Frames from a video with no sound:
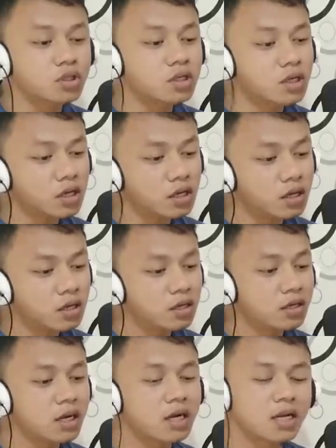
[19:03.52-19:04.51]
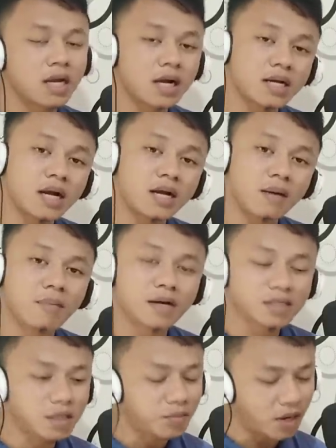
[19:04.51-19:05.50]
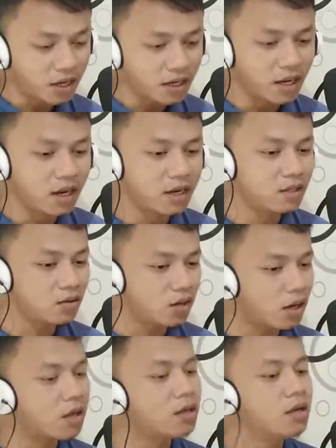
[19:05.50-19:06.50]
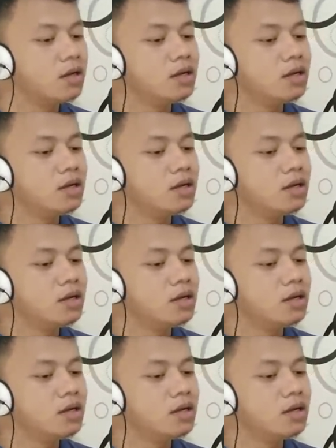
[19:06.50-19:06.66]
sendiri, karya-karya anak bangsa mereka gitu kan.